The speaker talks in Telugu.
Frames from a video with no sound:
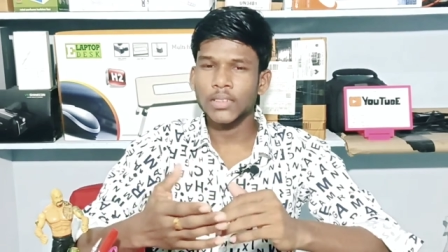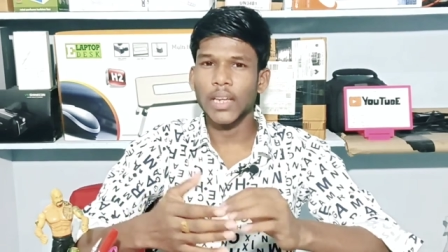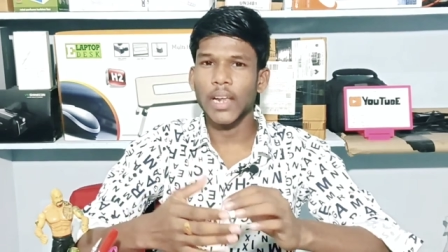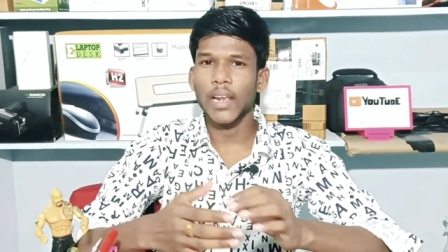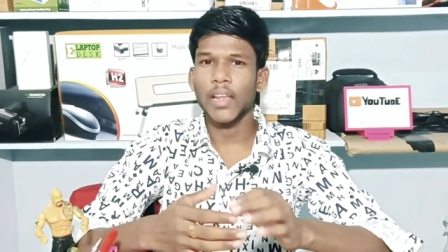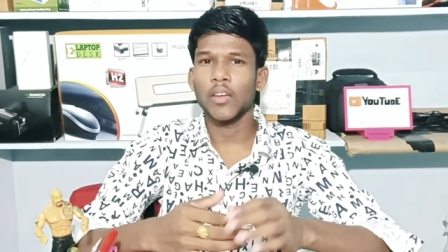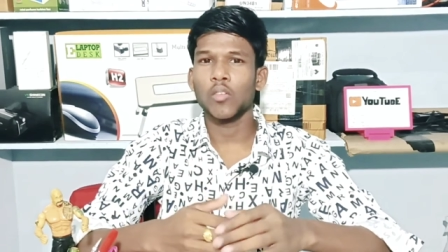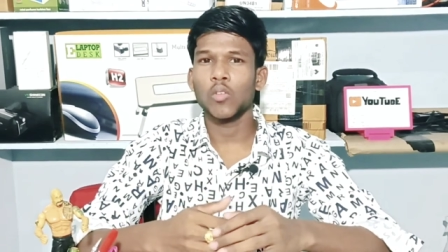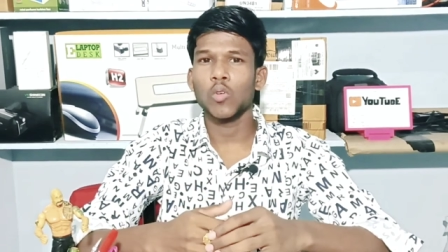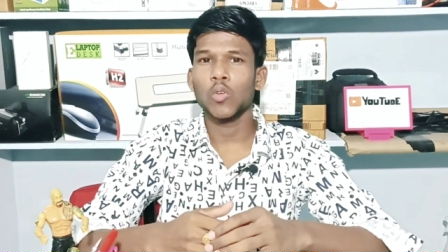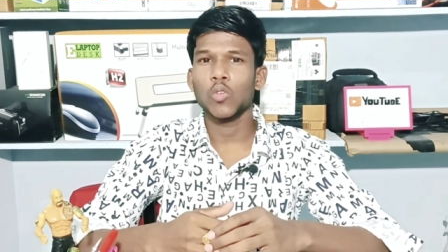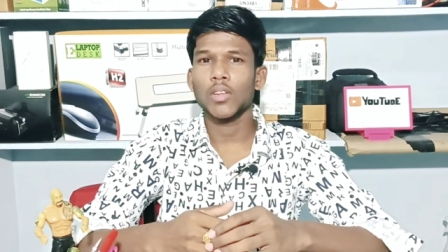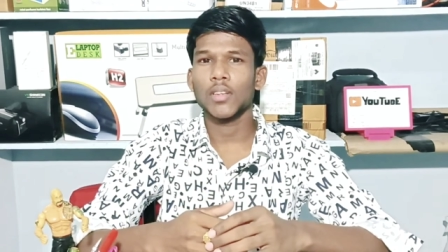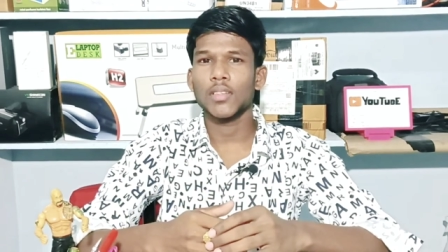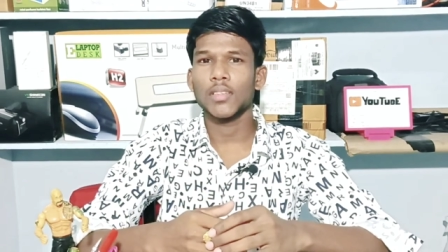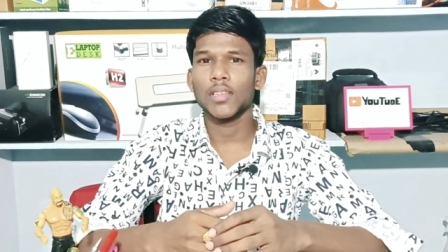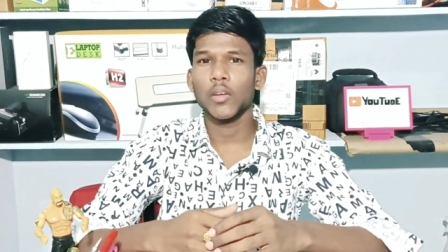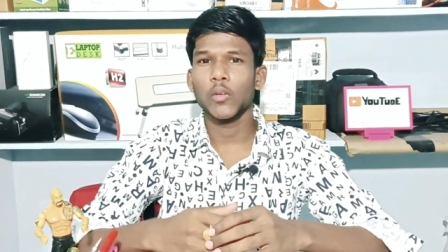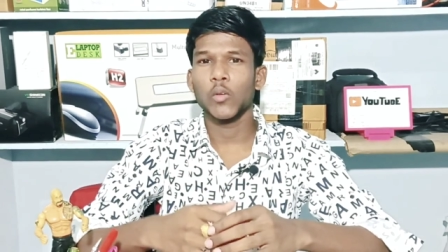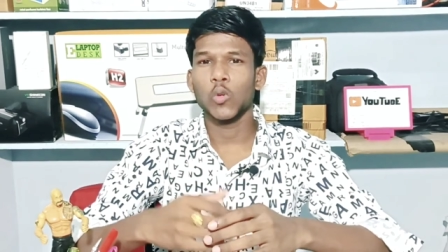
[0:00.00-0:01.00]
చాలా ఎక్కువ
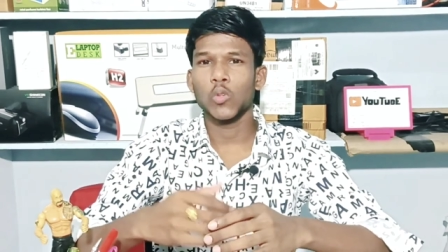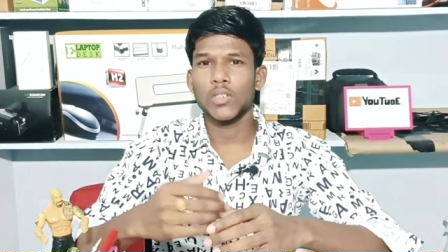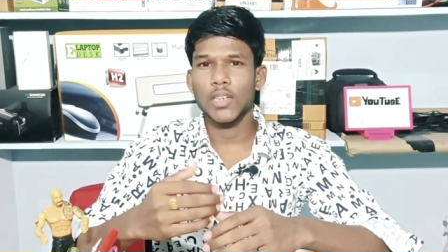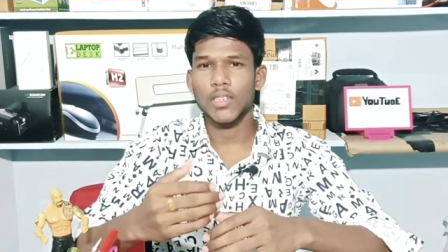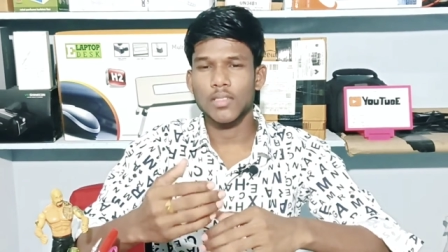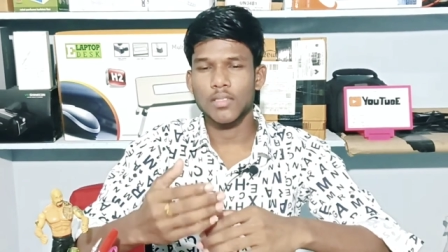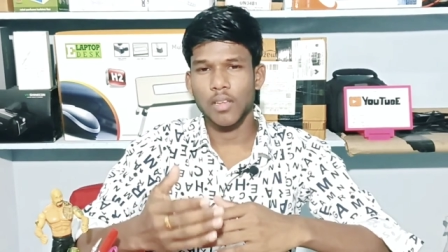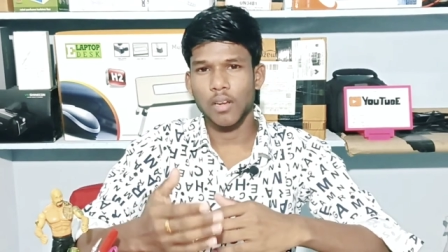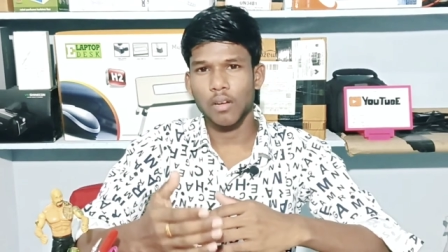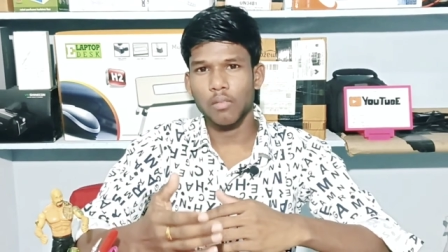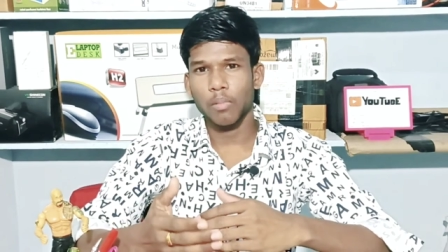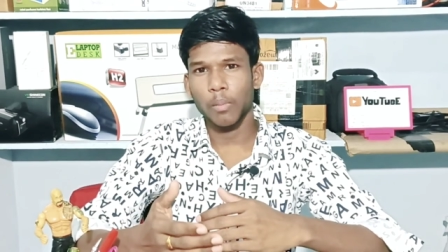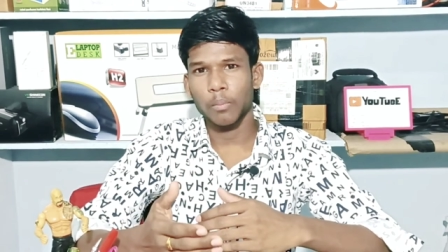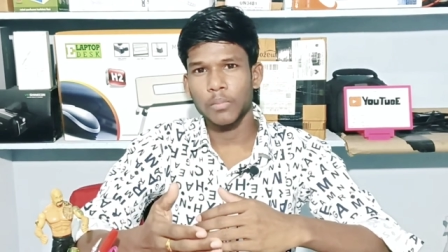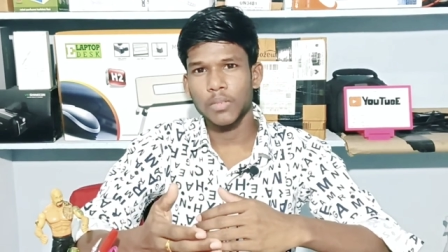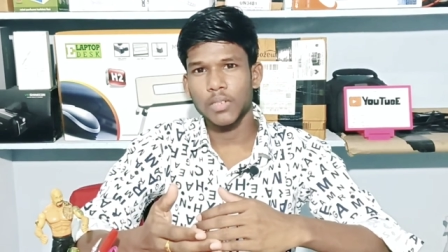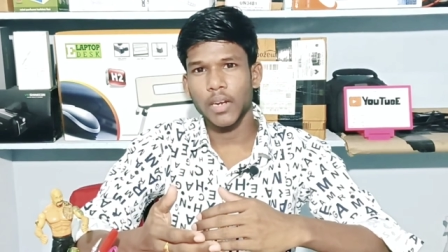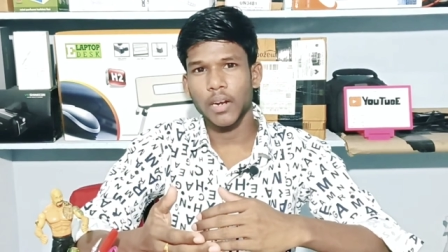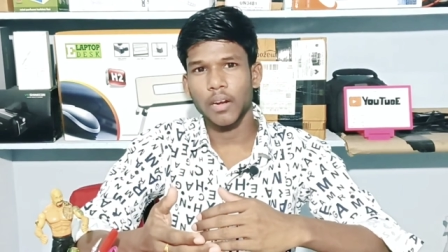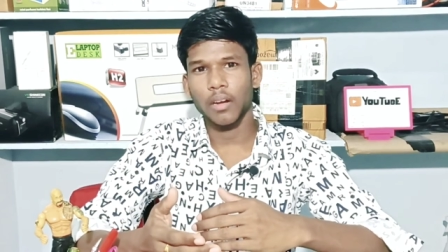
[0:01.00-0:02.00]
యూజర్సే యూజ్ చేస్తున్నారు
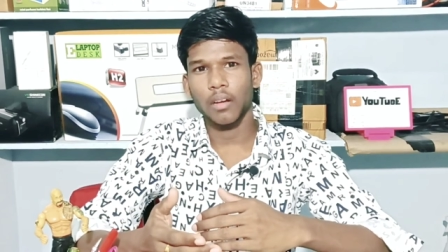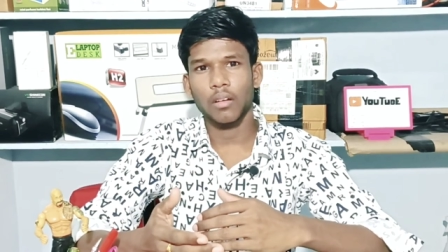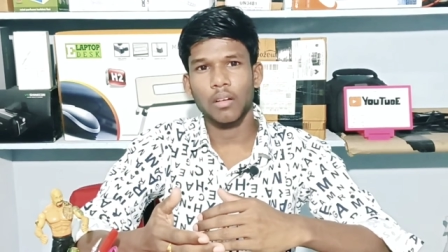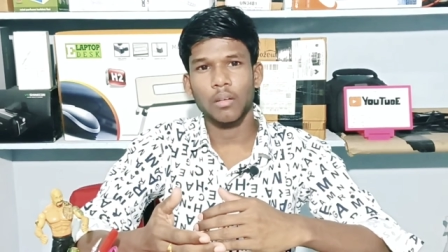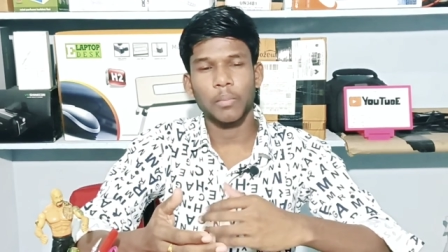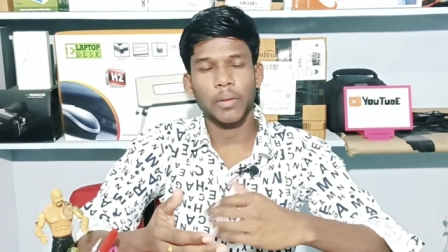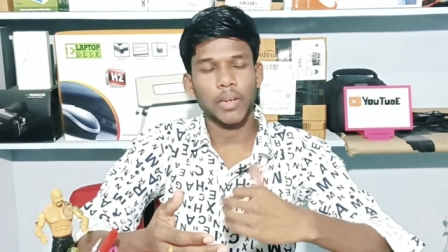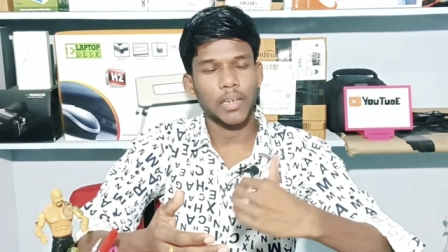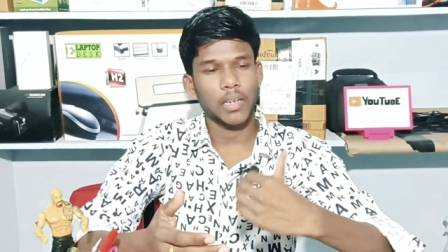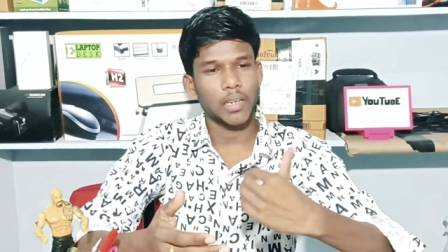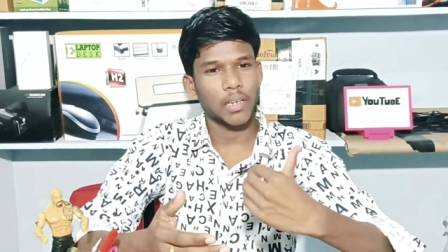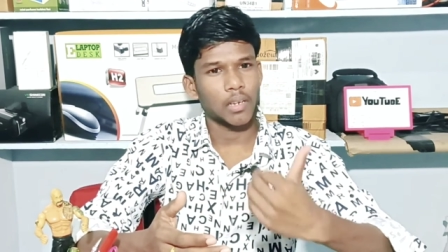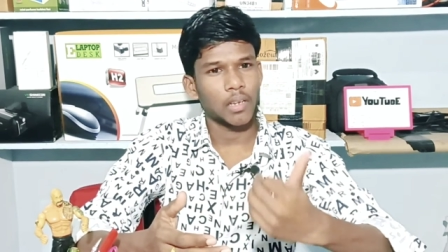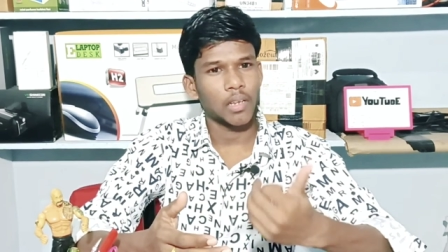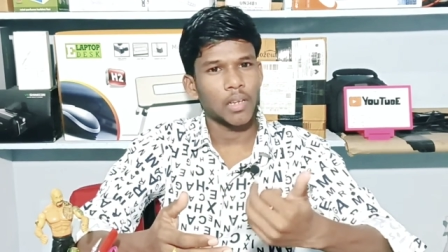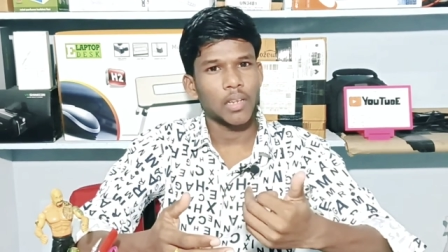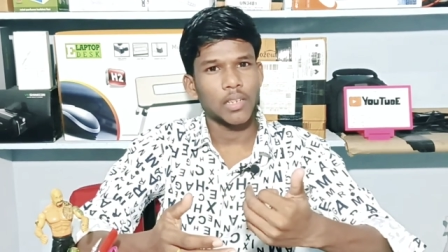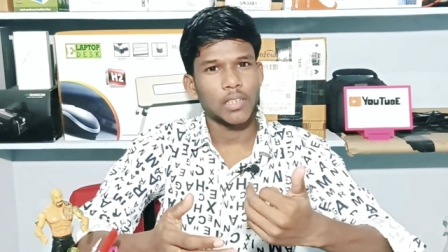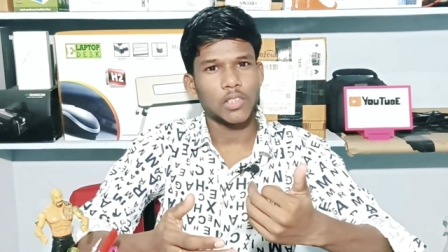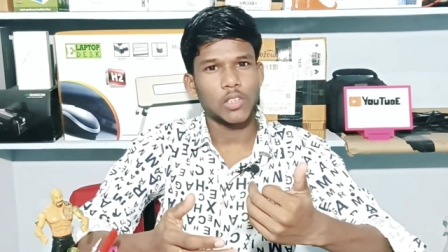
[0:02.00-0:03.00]
పబ్జి అండ్ మనకి
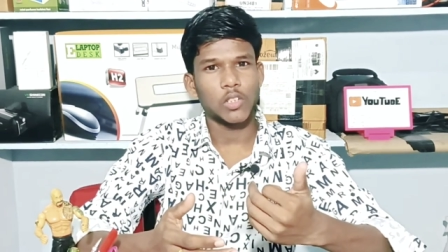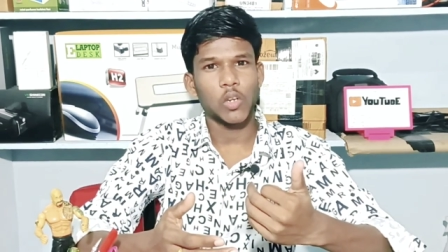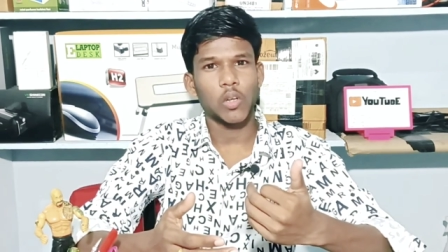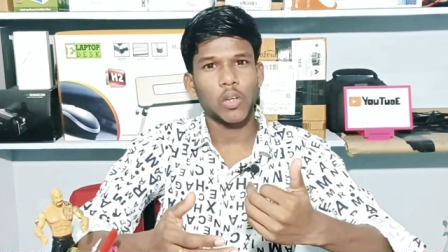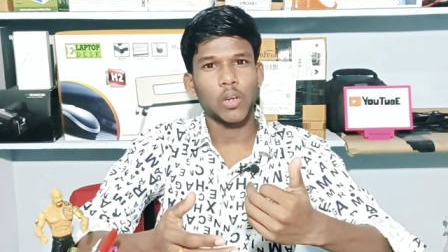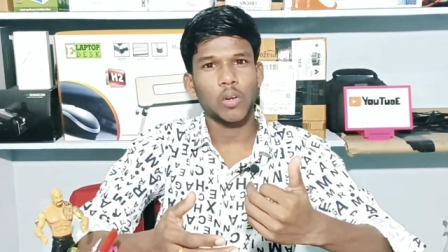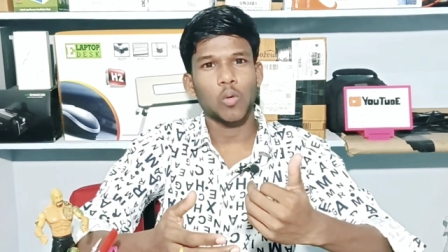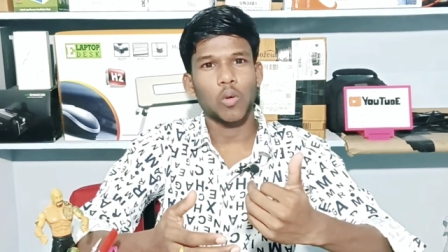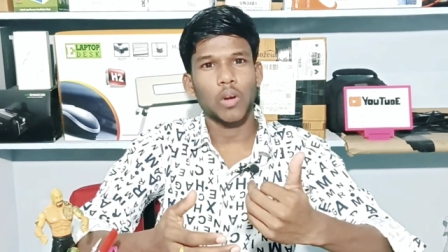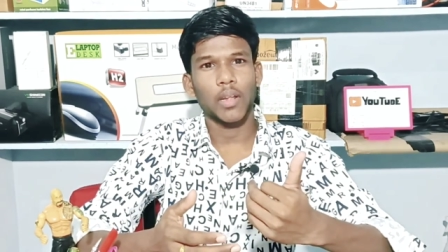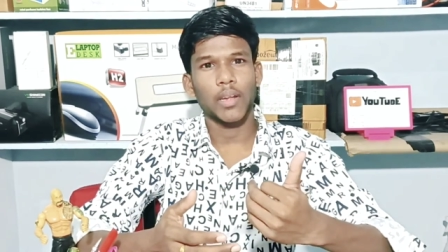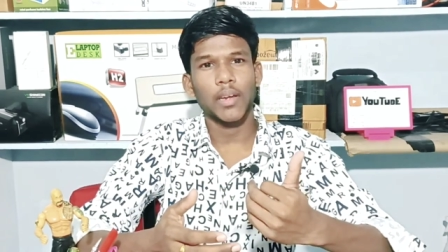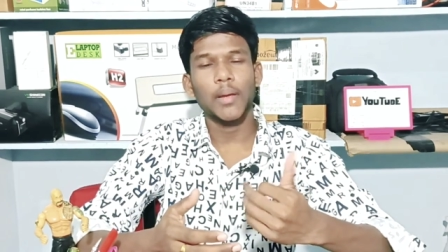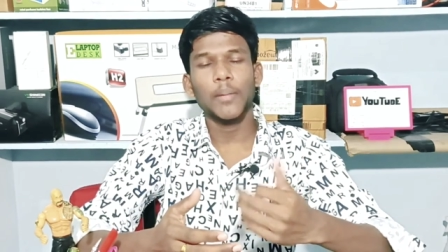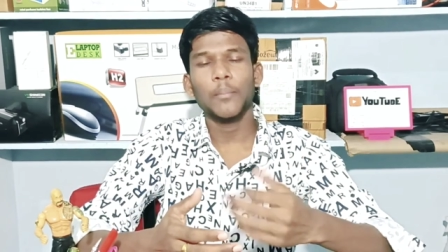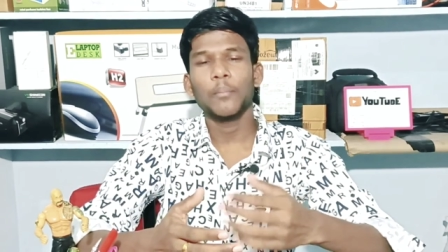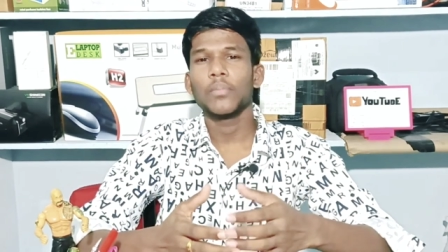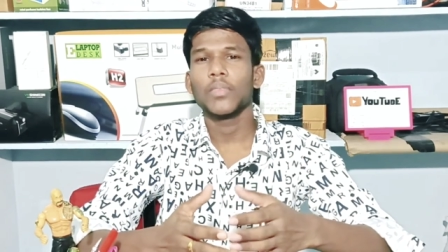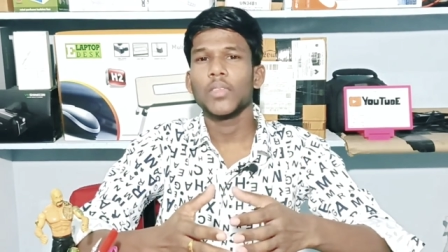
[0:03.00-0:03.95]
జియోని కూడానే